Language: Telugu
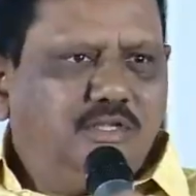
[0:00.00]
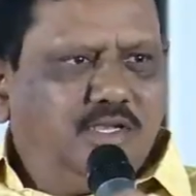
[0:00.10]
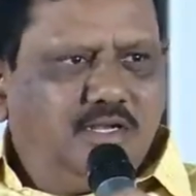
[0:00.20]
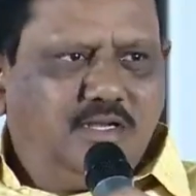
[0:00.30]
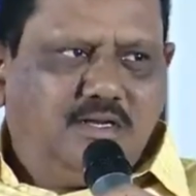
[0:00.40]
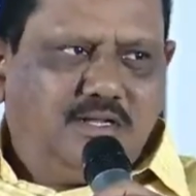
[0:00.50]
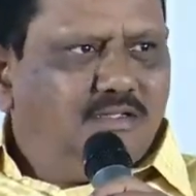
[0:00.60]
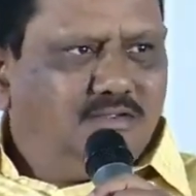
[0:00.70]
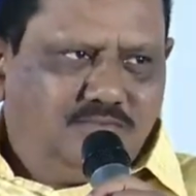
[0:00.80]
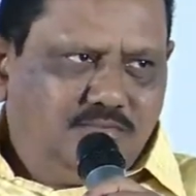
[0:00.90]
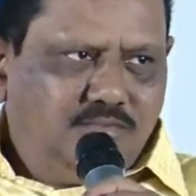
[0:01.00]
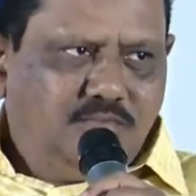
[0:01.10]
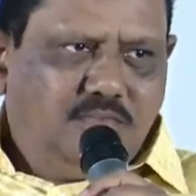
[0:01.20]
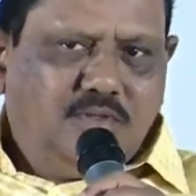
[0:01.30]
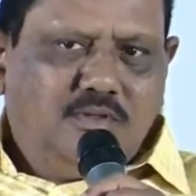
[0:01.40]
చేయాలన్నా
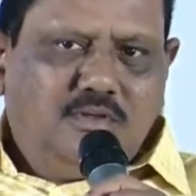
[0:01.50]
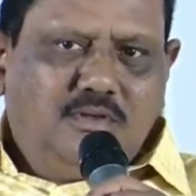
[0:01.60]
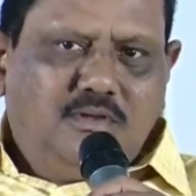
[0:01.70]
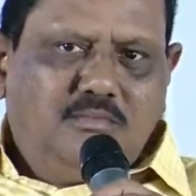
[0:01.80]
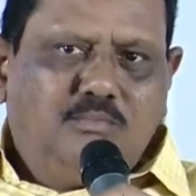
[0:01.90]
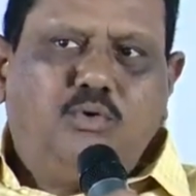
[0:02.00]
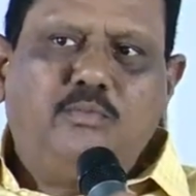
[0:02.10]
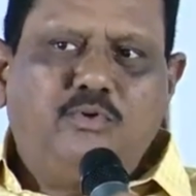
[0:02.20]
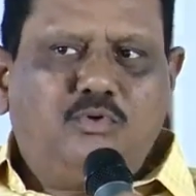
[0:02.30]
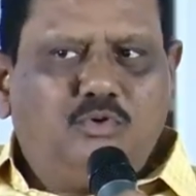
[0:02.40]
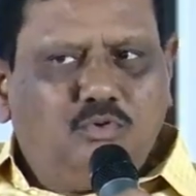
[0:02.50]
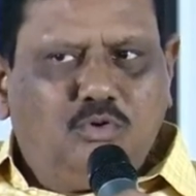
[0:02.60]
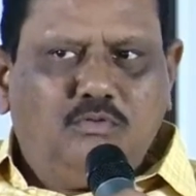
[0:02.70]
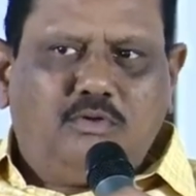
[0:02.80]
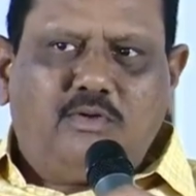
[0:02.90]
భూమి
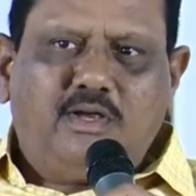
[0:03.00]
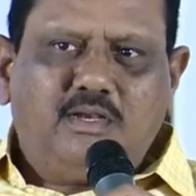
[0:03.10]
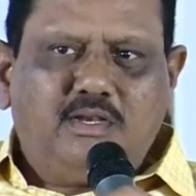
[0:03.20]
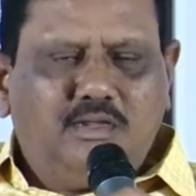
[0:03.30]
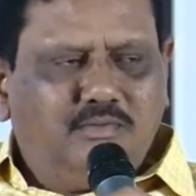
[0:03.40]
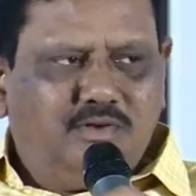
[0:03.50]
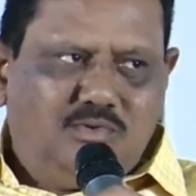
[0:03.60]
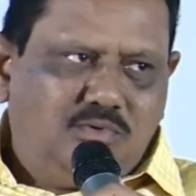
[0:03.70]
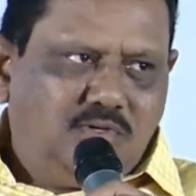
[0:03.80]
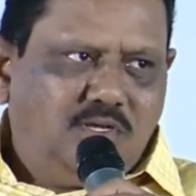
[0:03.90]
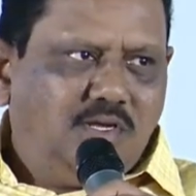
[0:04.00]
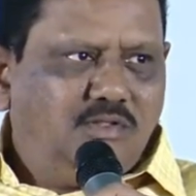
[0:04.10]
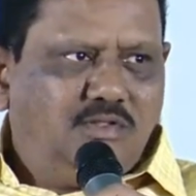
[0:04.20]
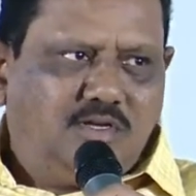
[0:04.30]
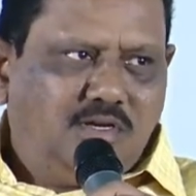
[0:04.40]
కొనుగోలు వ్యవహారాలు ఏమన్నా ఉన్నా
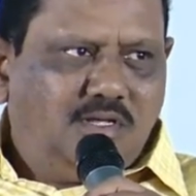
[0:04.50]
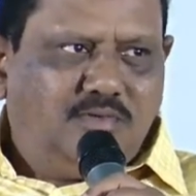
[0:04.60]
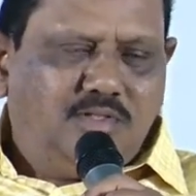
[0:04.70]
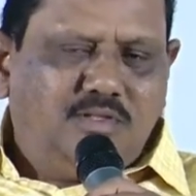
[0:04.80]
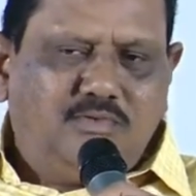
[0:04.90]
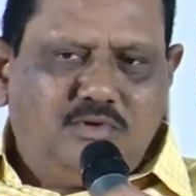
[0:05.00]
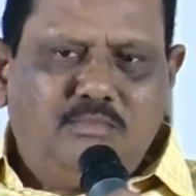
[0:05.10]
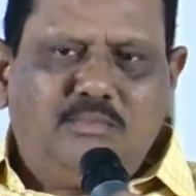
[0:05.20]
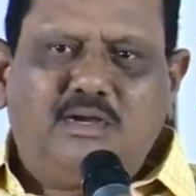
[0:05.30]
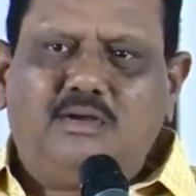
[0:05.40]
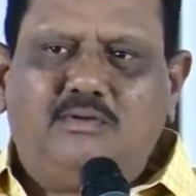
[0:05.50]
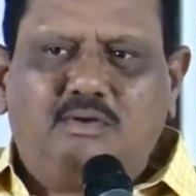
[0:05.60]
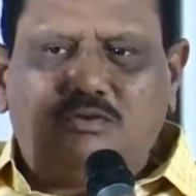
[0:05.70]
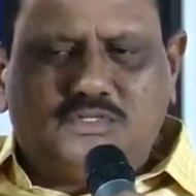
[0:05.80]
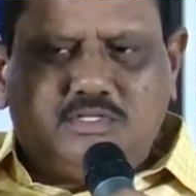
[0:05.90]
ఆర్థిక లావాదేవీలున్నా
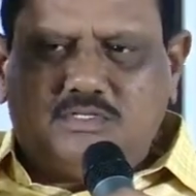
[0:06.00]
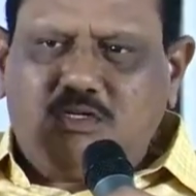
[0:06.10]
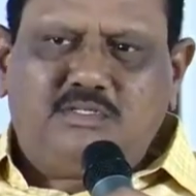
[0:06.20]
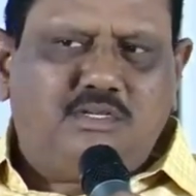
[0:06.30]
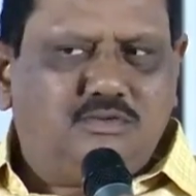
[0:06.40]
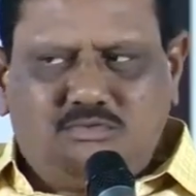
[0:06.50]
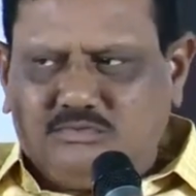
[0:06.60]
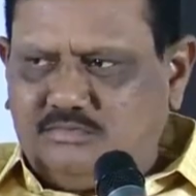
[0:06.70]
మంగళవారం సచ్చినా చేయరు